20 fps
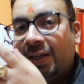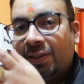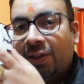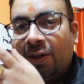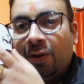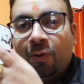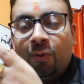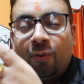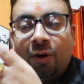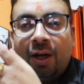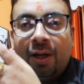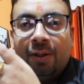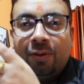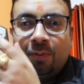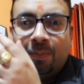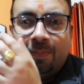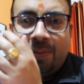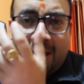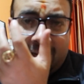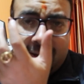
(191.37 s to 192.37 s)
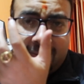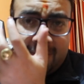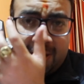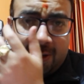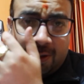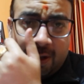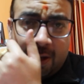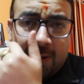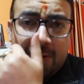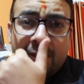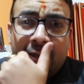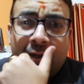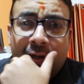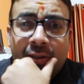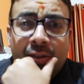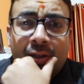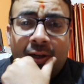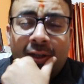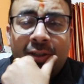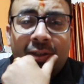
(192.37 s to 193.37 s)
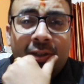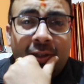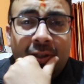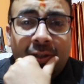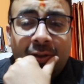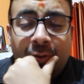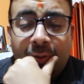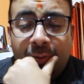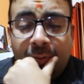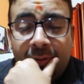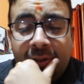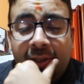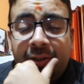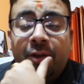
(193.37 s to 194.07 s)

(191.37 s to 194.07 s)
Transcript: ऐसा हो रहा है तो बैन मेरे ख्याल से हट जाना चाहिए तो